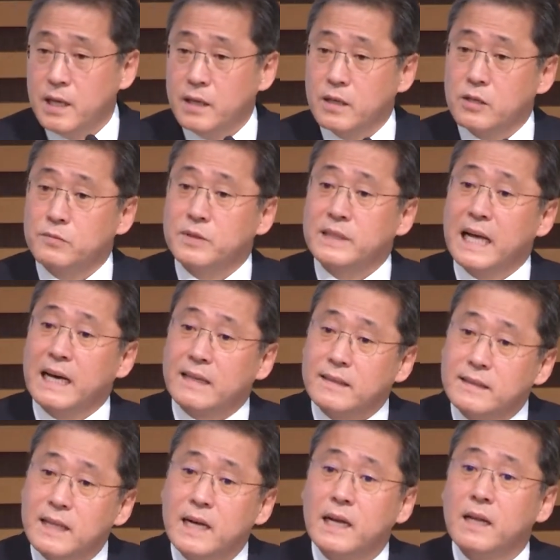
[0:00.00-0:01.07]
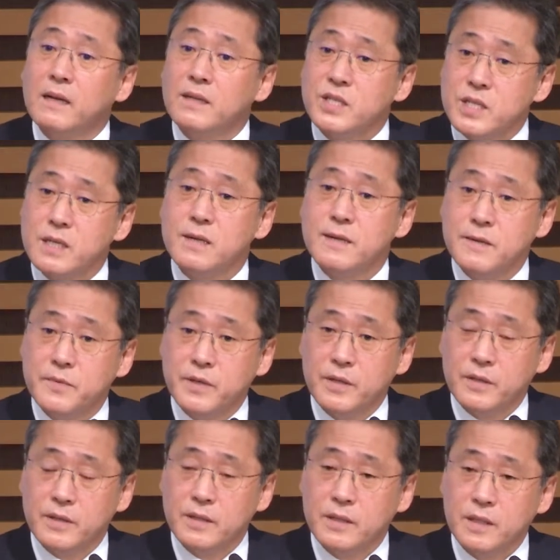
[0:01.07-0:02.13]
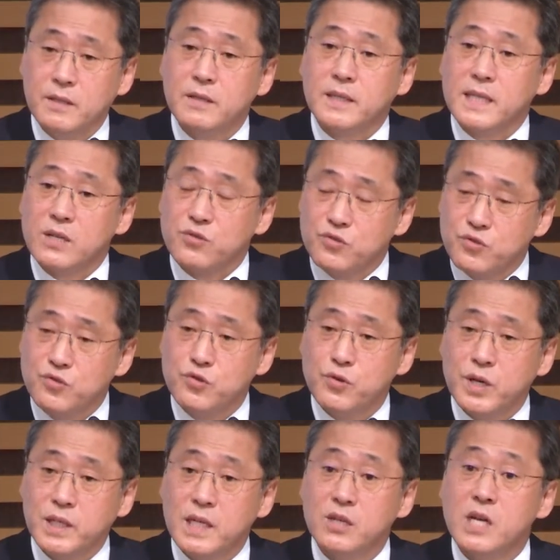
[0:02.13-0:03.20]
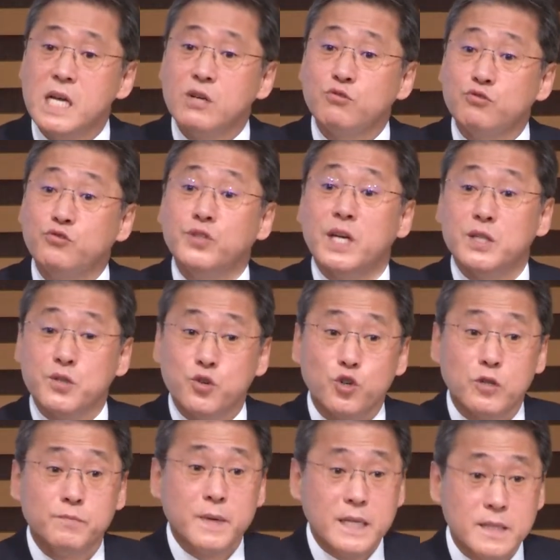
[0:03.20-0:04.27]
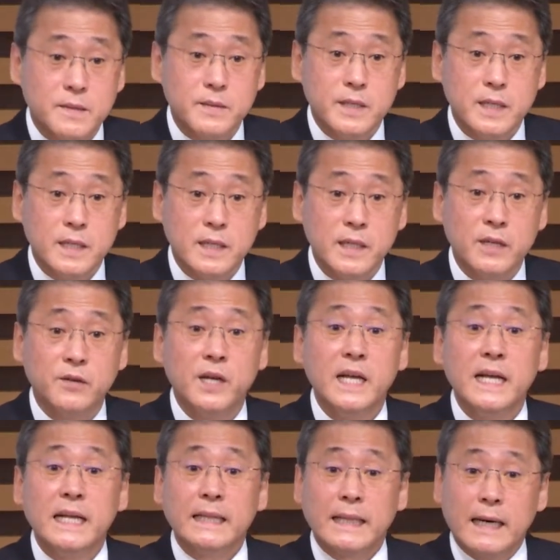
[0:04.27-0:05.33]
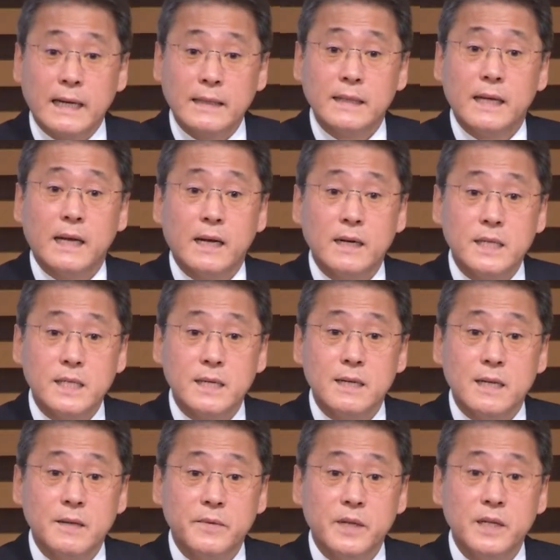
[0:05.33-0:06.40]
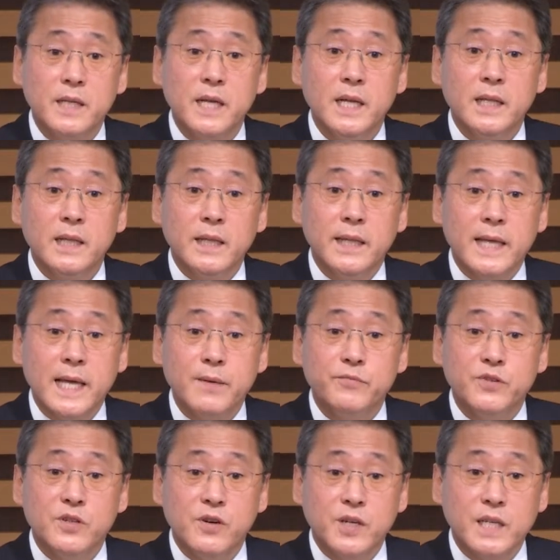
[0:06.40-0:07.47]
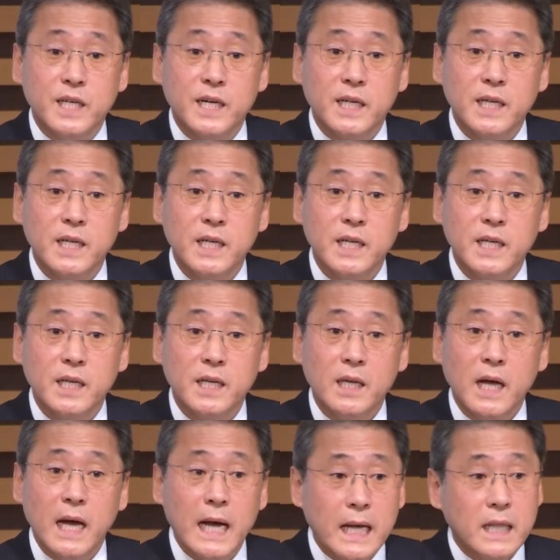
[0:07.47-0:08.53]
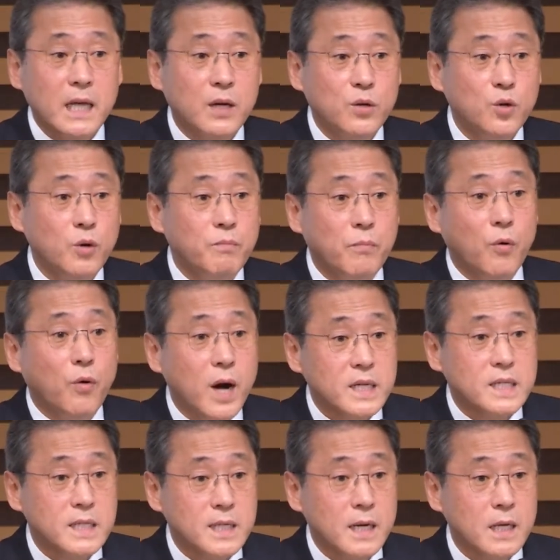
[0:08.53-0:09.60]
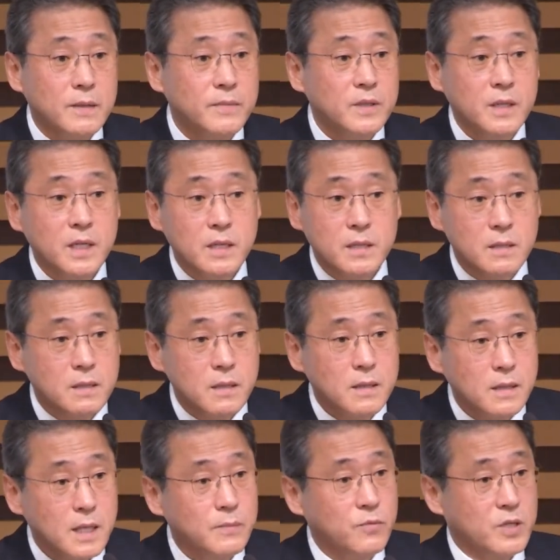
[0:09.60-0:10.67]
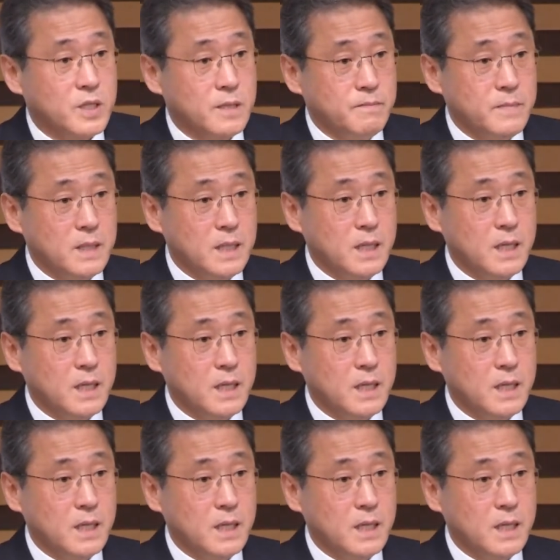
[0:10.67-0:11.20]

여러분 다른 나라를 치려면은 이건 그냥 순수하게 군사적으로 말씀드리는데 다른 나라를 치려면은 내부 역량이 하나로 모아지지 않으면 절대 못 칩니다.